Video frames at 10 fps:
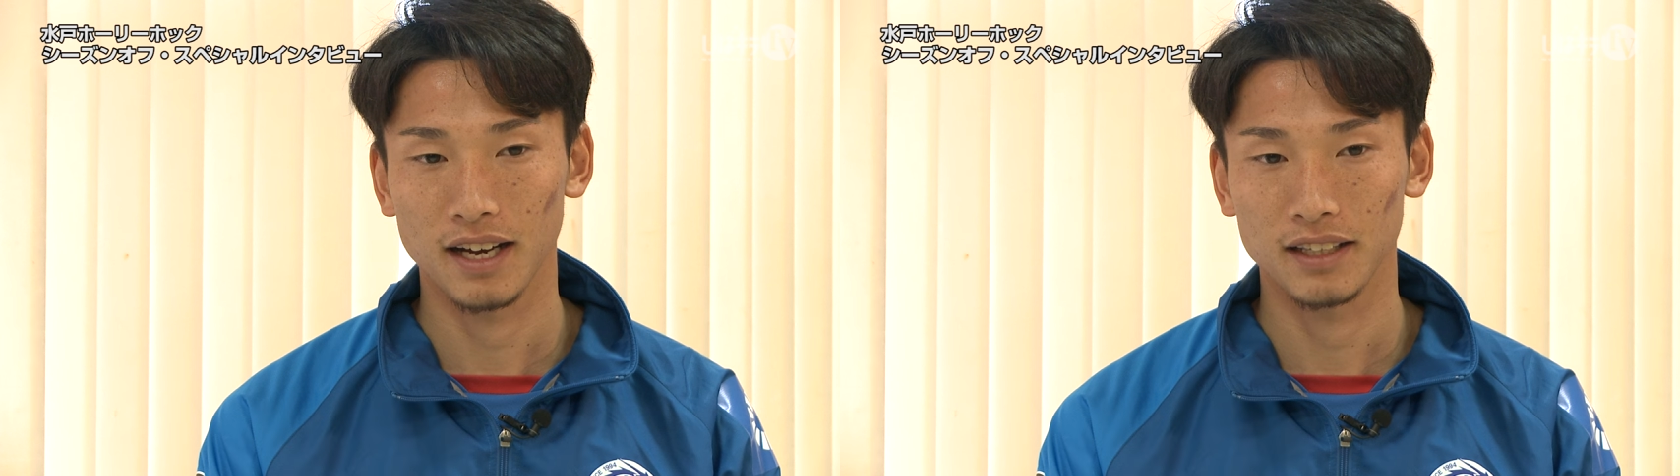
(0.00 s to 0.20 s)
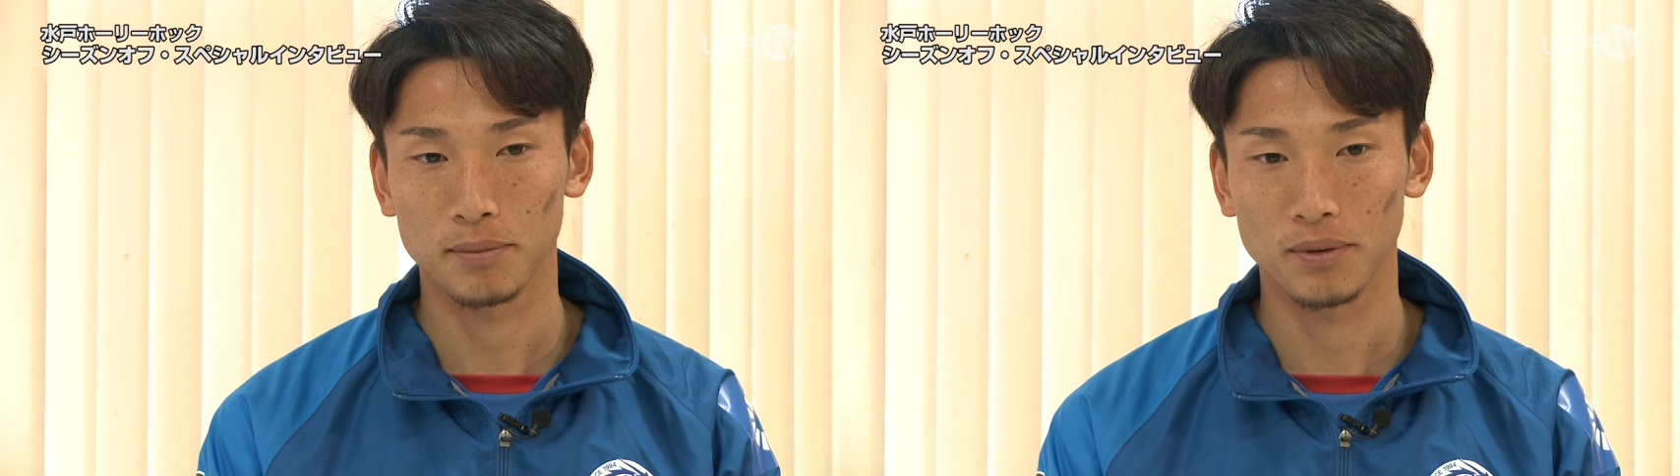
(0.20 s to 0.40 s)
え
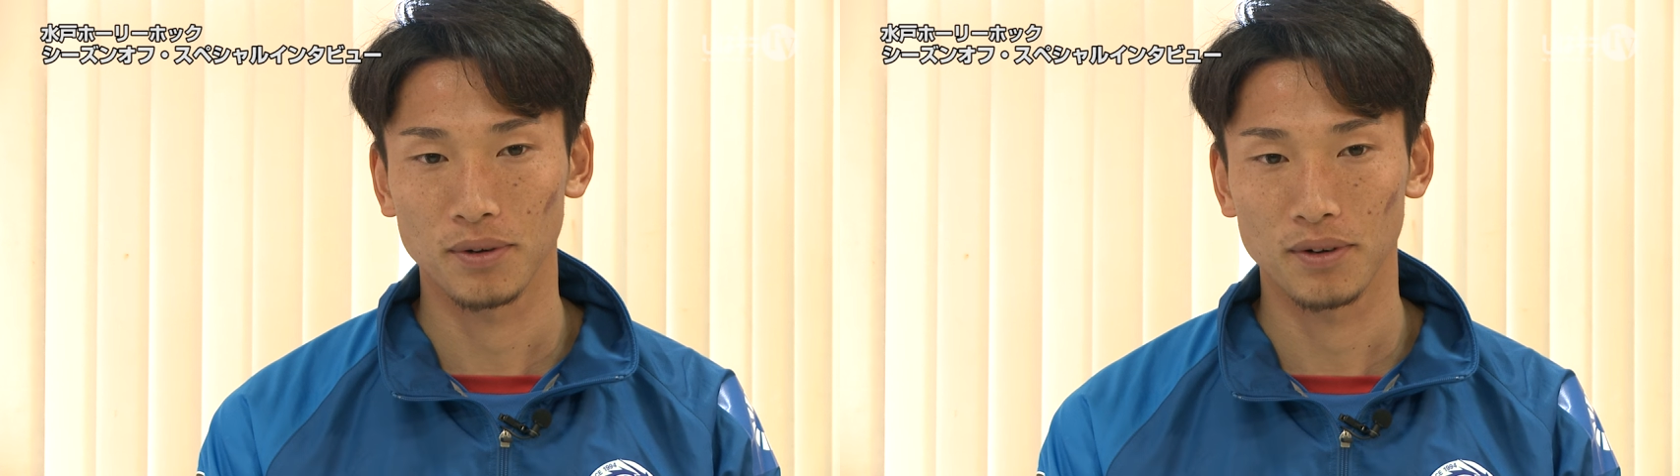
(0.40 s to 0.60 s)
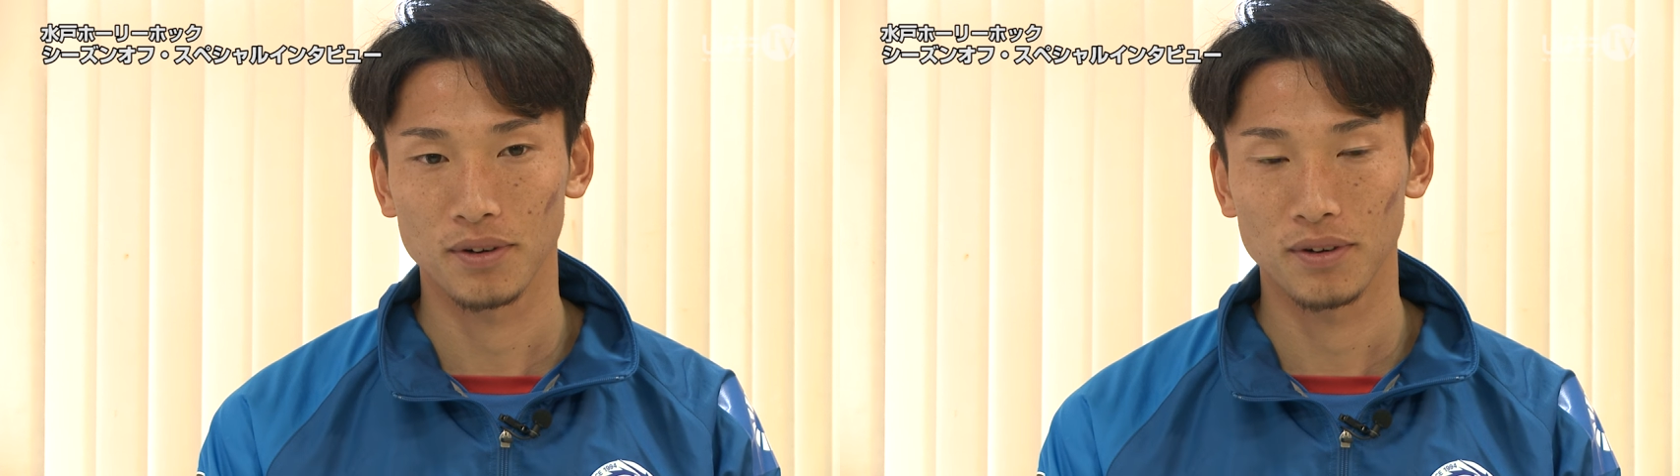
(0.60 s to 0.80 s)
方
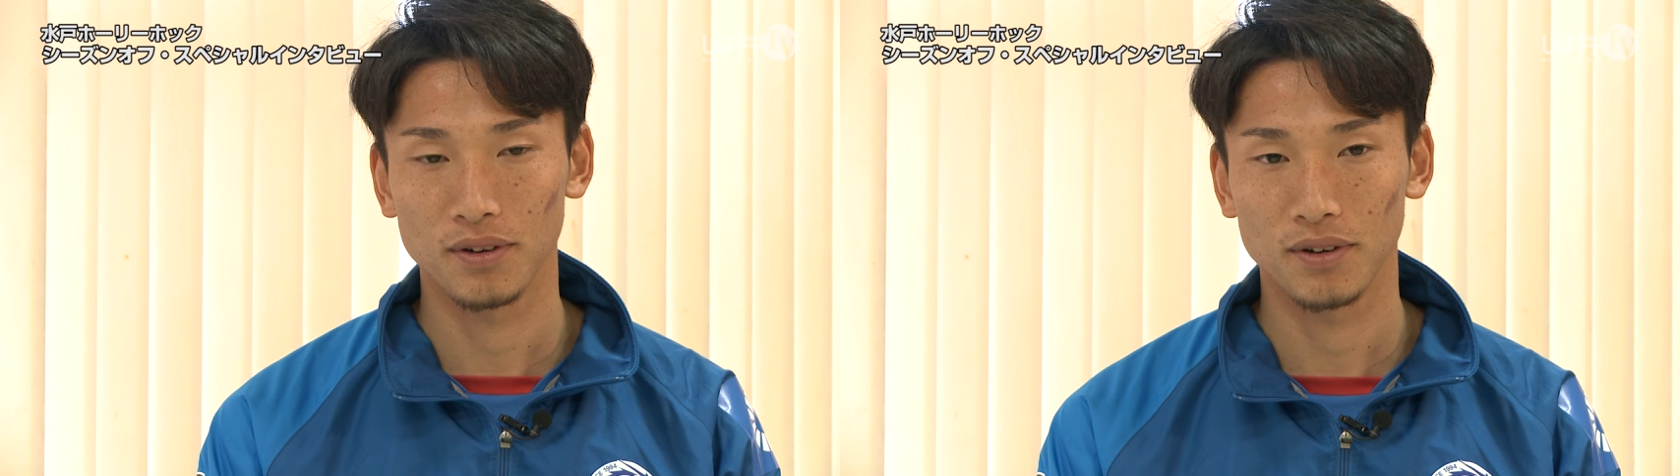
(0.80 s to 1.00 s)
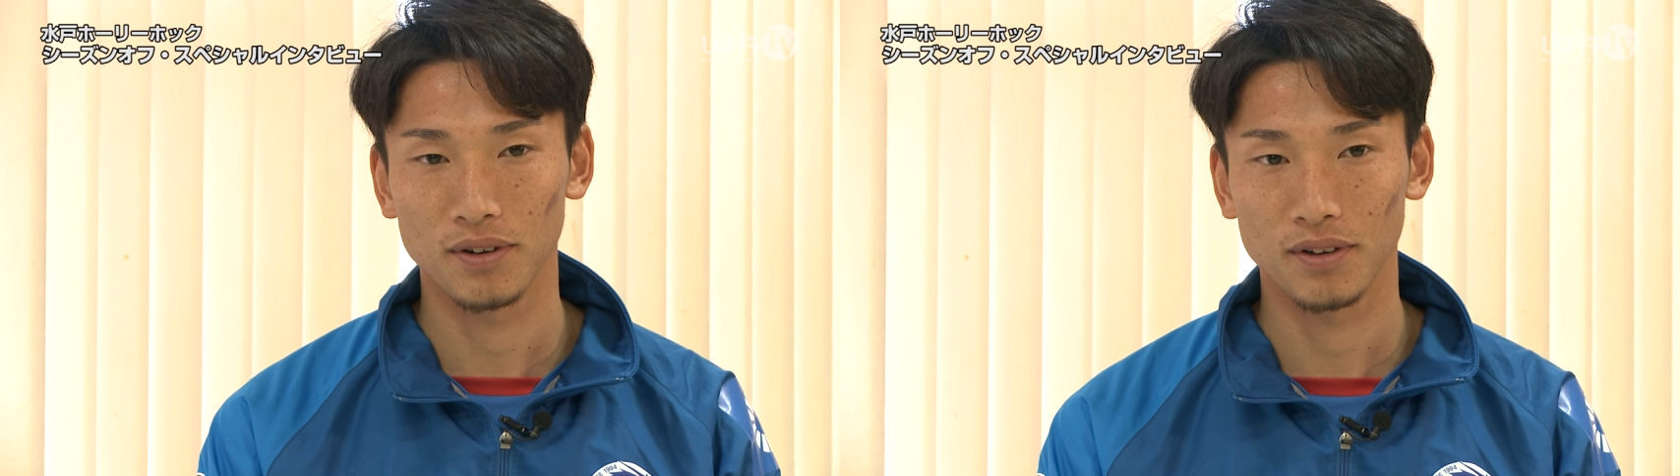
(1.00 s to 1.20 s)
も
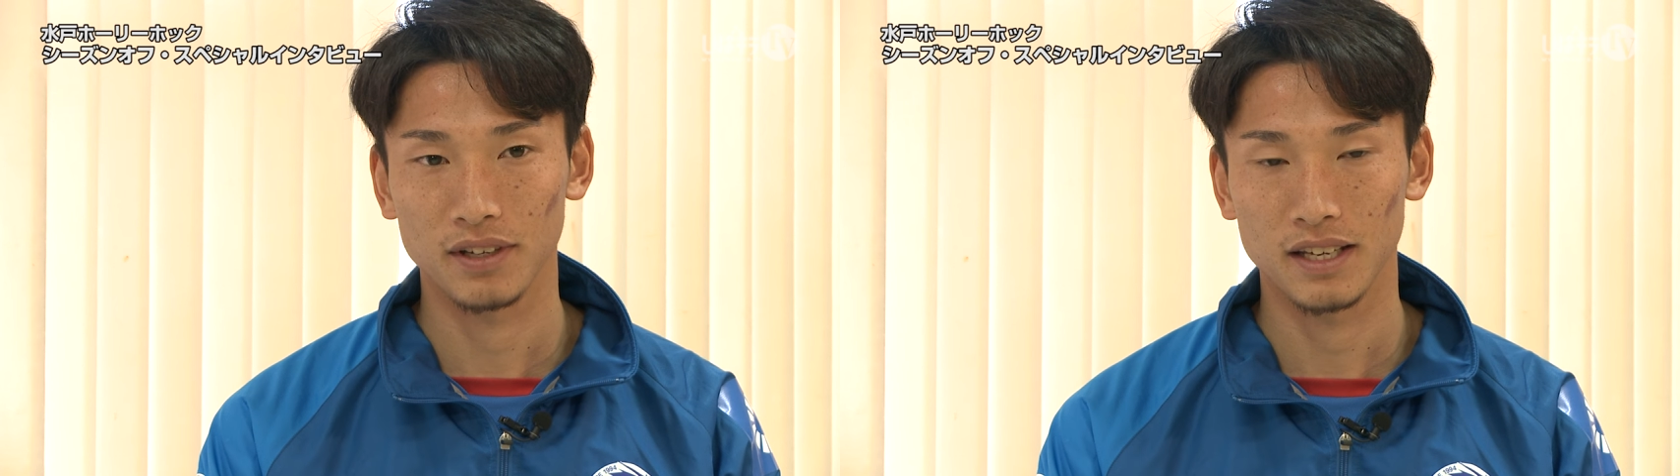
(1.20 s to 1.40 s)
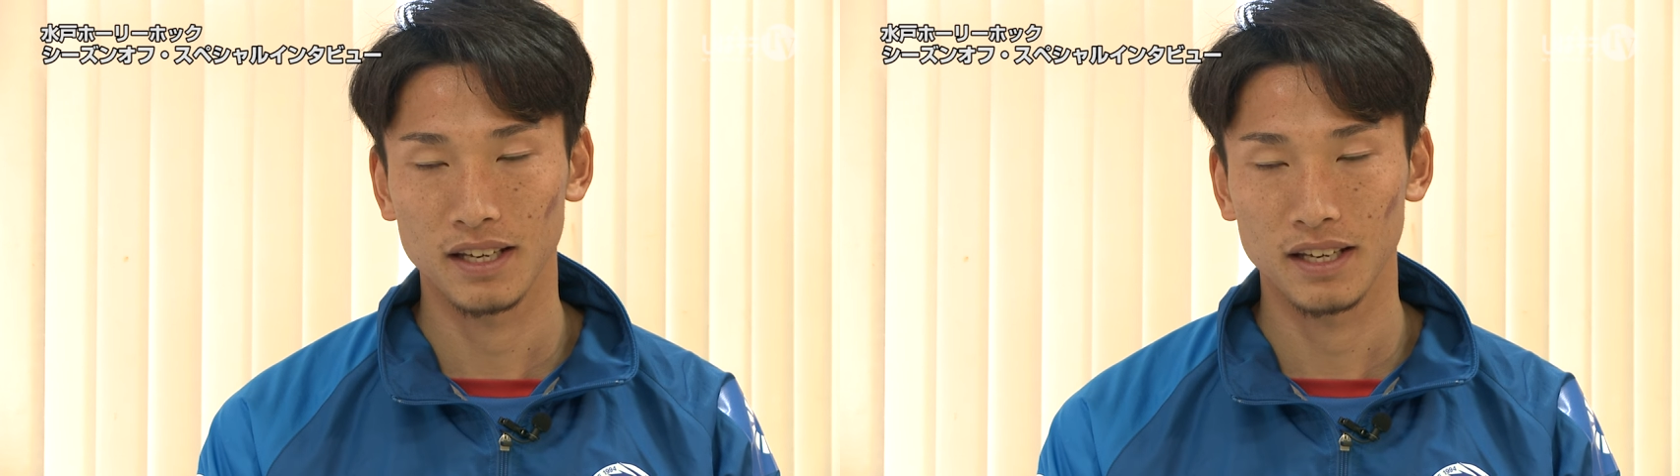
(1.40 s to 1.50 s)
切